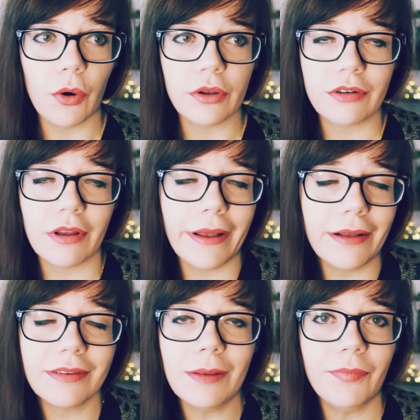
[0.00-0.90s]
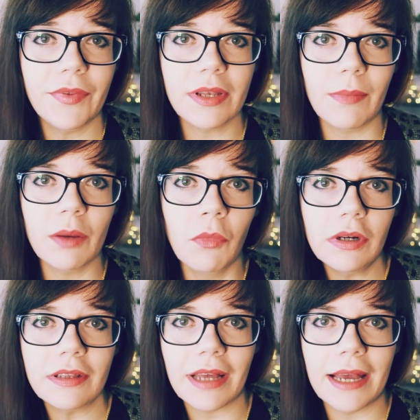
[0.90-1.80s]
Und äh, ja, es gibt jede Menge
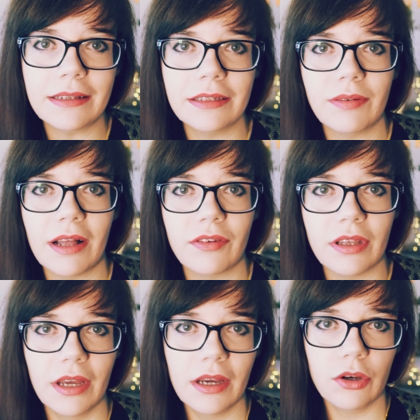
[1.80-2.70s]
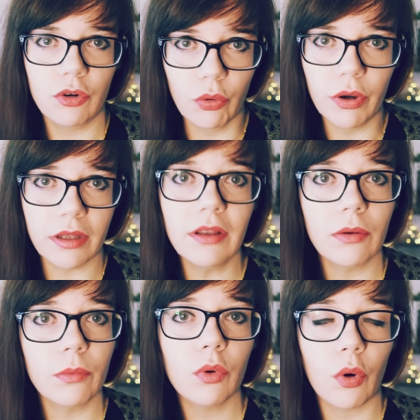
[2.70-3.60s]
Möglichkeiten, quasi
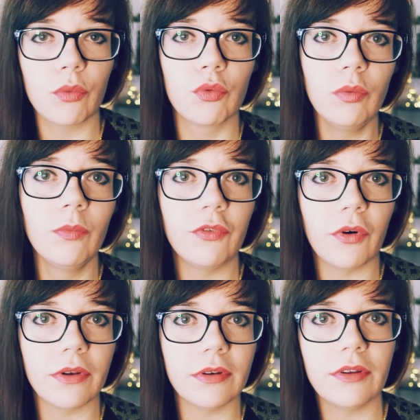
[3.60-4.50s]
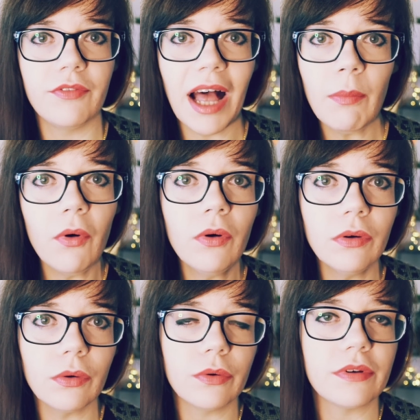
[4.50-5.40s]
durch Konsum von
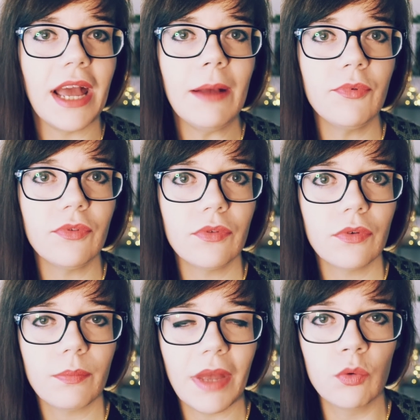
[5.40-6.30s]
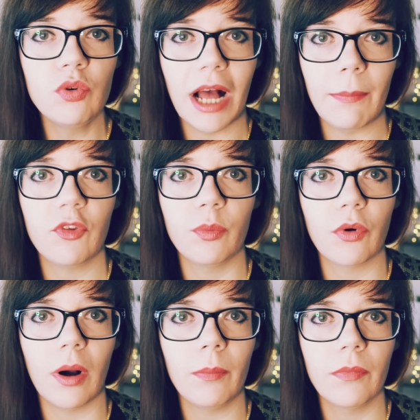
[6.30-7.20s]
Werbung und Apps mehr Guthaben zu
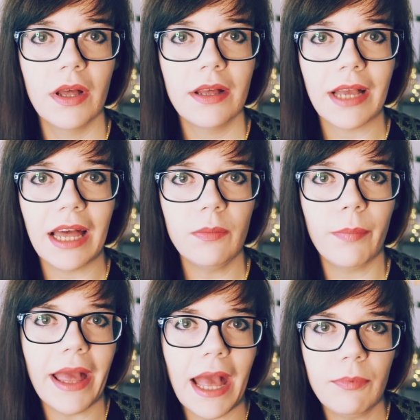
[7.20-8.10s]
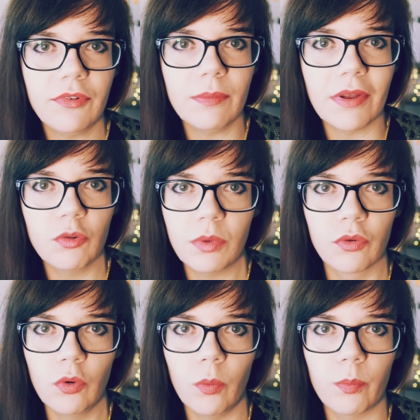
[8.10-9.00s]
bekommen. Gerade bei Apps, die man
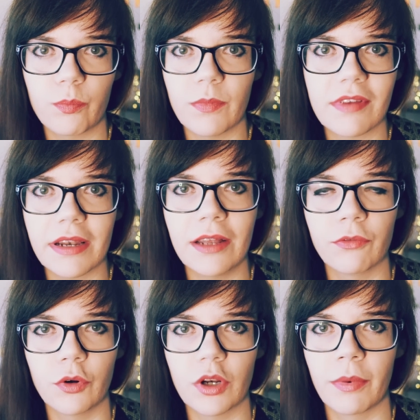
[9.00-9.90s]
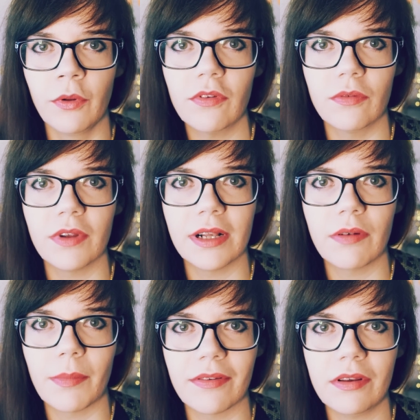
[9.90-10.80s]
sowieso installieren würde oder benutzen
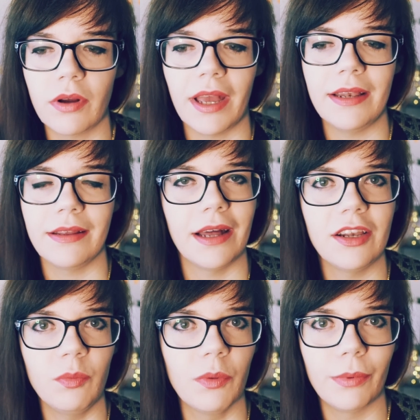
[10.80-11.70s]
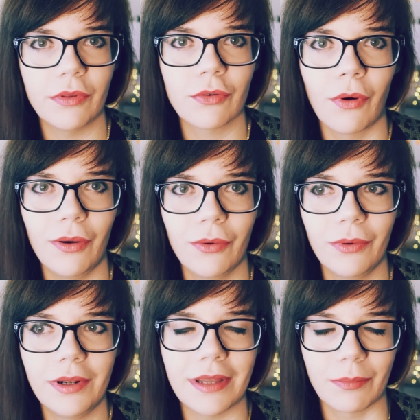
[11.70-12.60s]
will. Wenn man sieht, okay, die kann ich mir über Bots
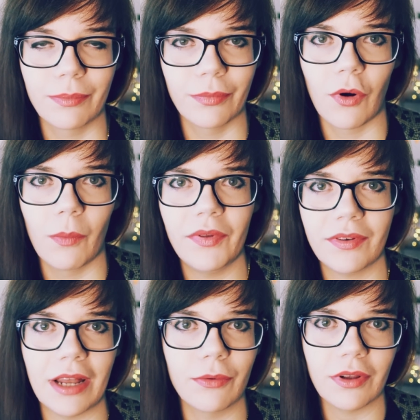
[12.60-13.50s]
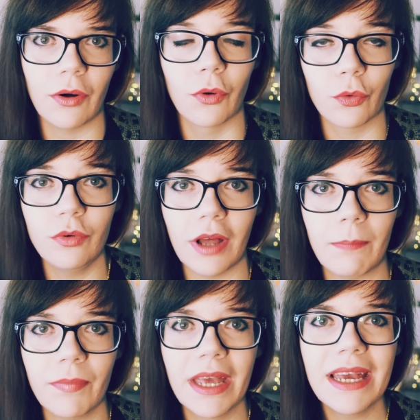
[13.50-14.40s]
holen, dann bekomme ich dadurch auch noch
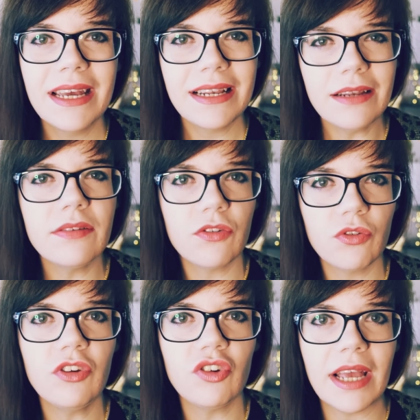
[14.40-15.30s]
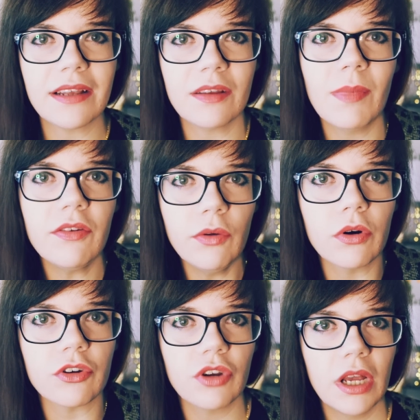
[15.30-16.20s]
Guthaben, dann ist das schon nicht schlecht. Ich meine, das ist
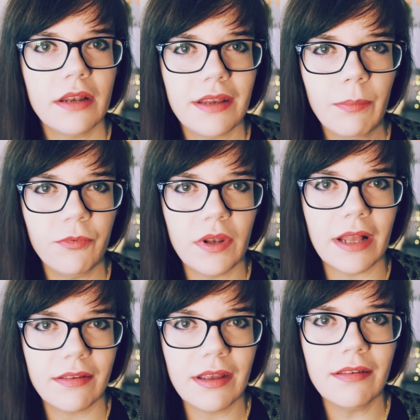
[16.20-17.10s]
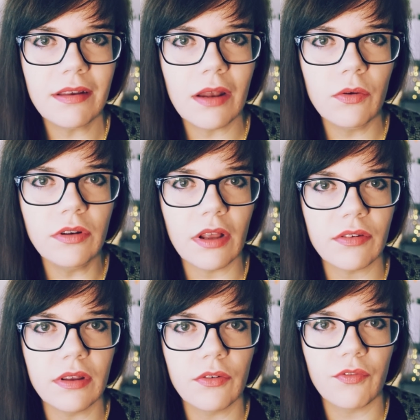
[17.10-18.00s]
logisch. Die App finanziert sich dadurch,
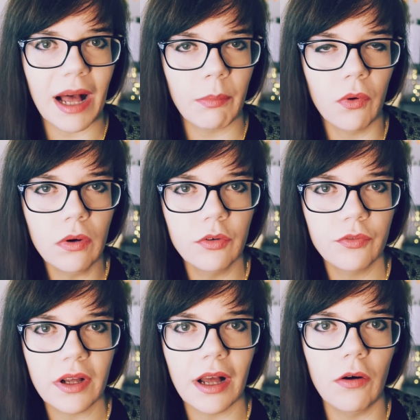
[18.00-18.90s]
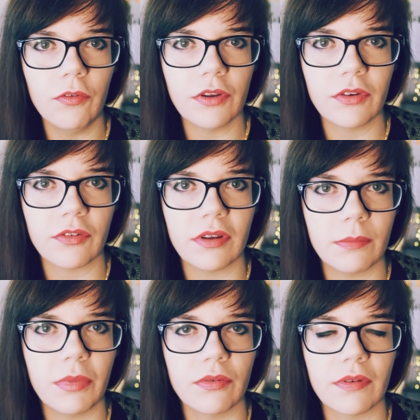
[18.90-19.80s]
dass sie Werbung verkauft, also dass sie,
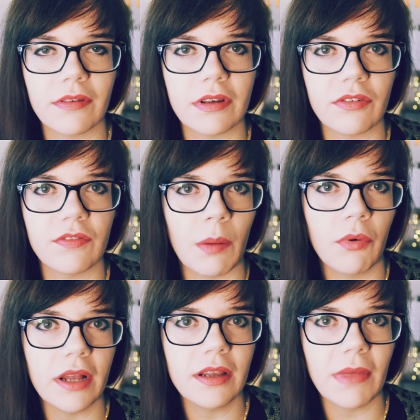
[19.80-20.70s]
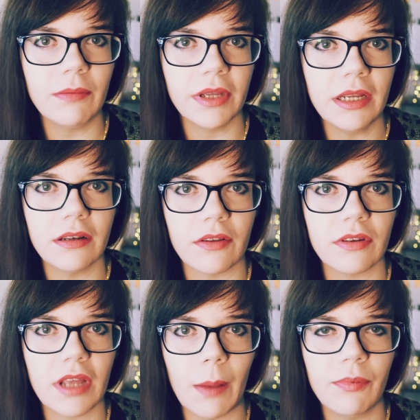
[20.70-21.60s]
beziehungsweise dass sie Werbung an den Mann bringt,
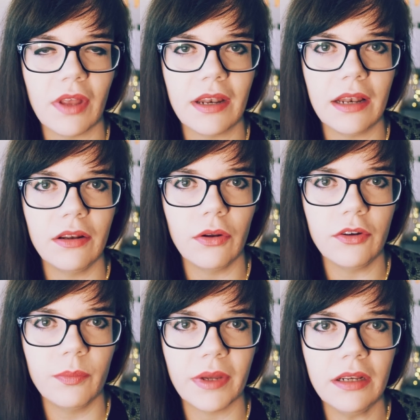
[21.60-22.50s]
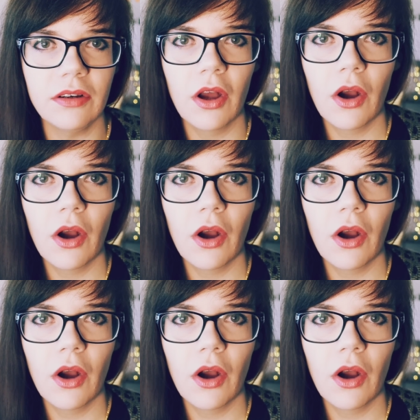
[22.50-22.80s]
dass sie Apps an andere Leute bringt.